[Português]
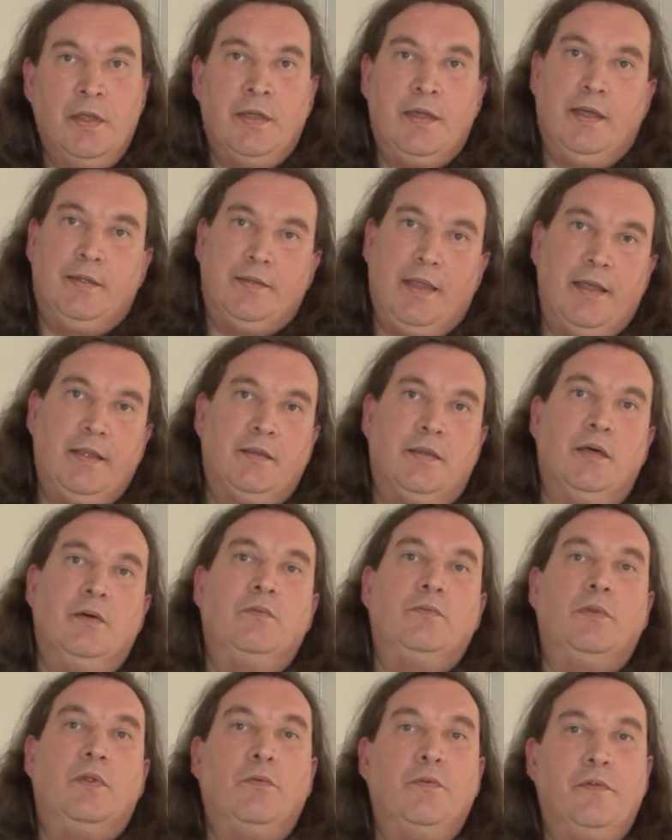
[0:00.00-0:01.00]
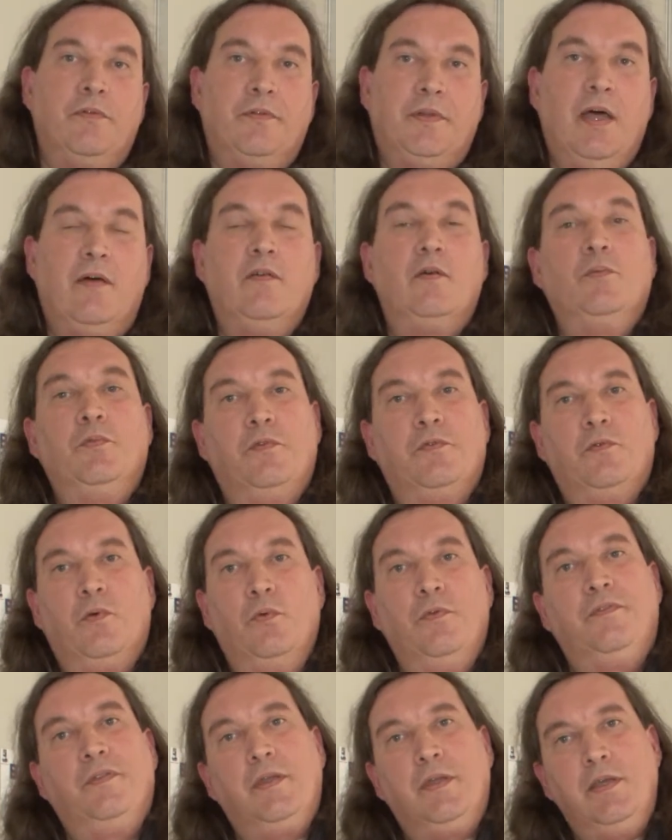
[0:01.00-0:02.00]
que até então não estávamos
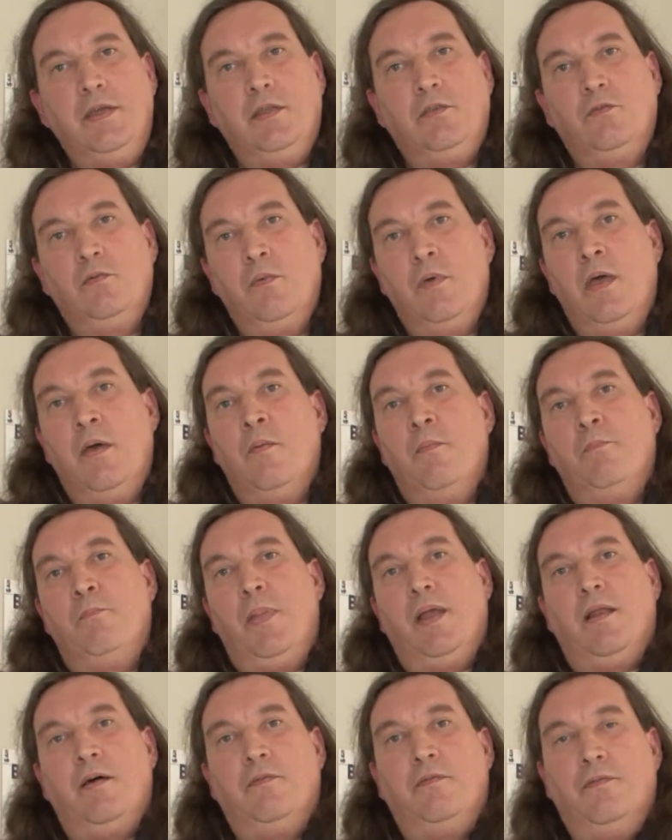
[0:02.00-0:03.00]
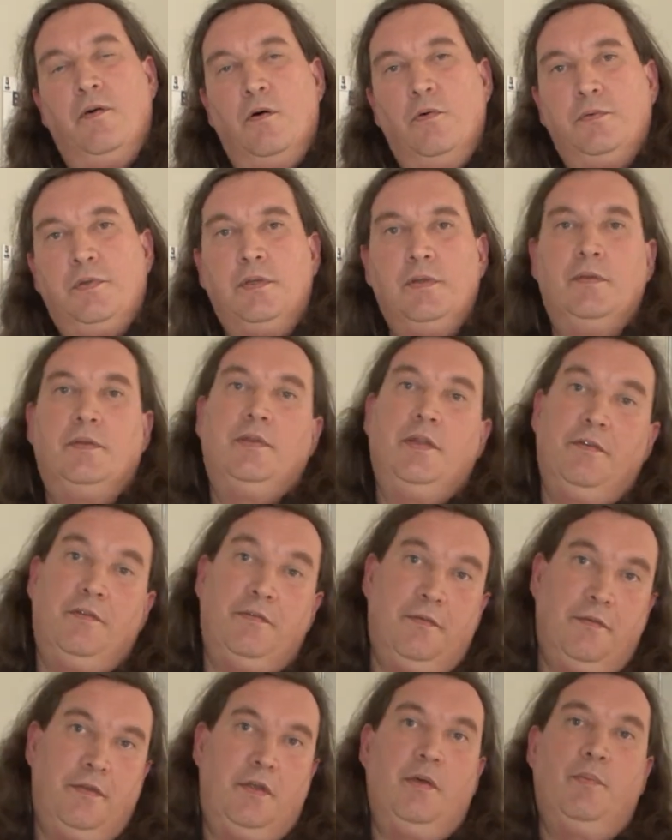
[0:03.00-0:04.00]
conseguindo pela falta
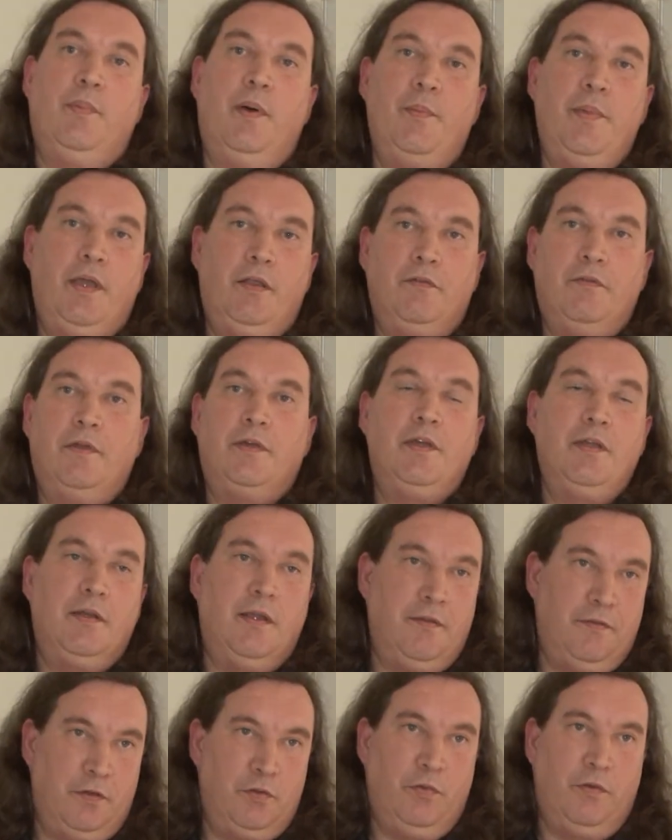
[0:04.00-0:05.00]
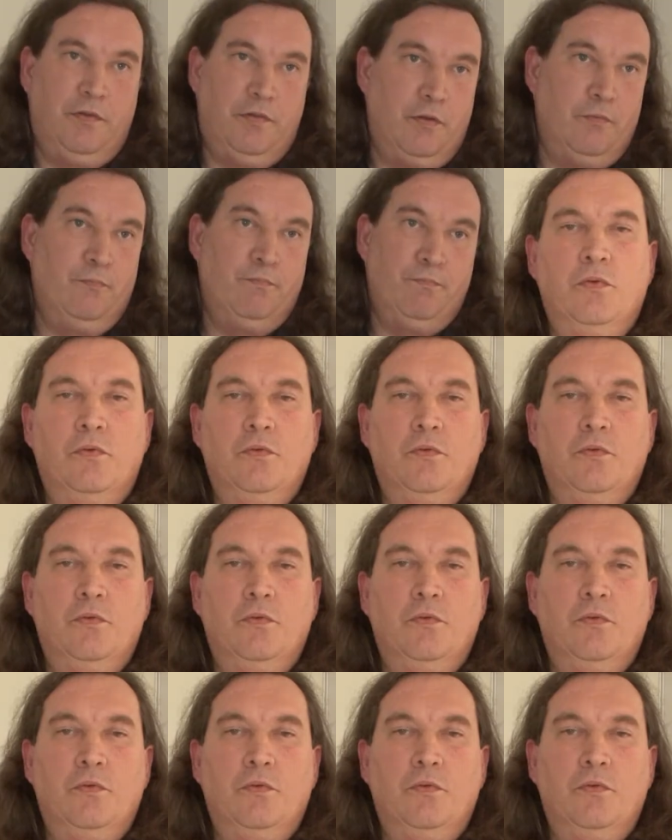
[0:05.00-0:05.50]
desses equipamentos aqui na instituição.